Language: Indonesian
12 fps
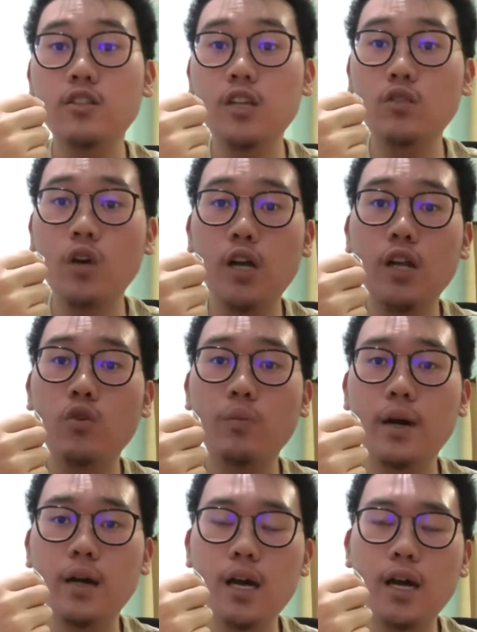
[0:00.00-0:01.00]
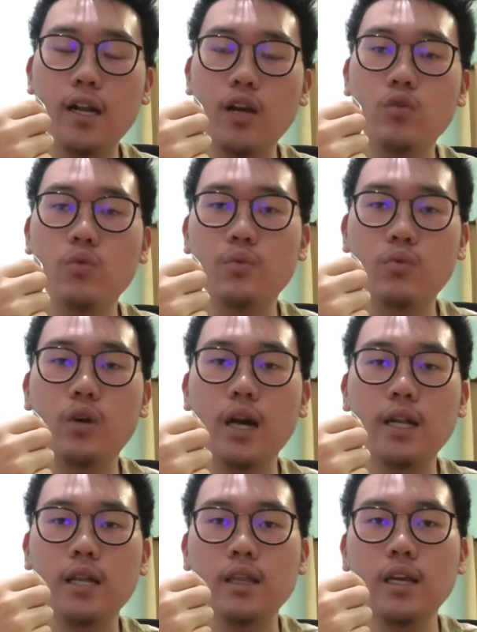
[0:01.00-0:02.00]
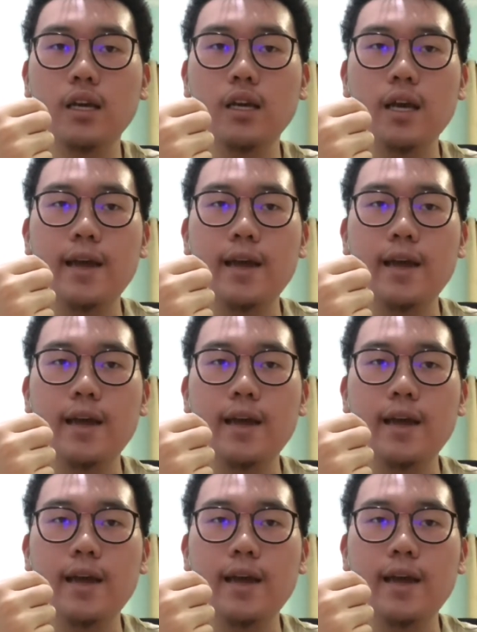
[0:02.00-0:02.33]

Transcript: satu akan aku akan aku buka nanti